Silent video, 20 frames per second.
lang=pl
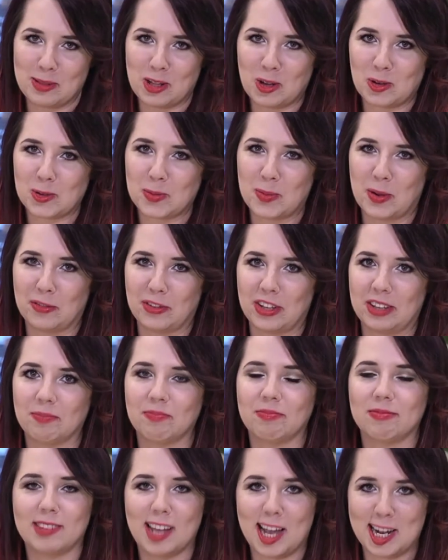na rozmowę.
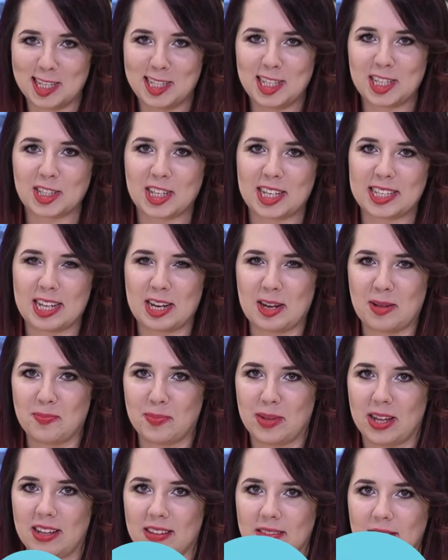Agnieszka
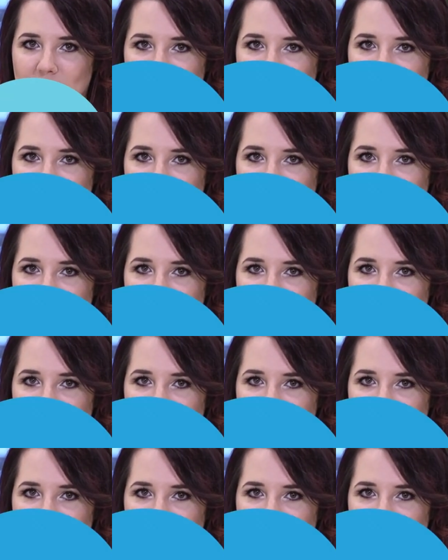Zaręba.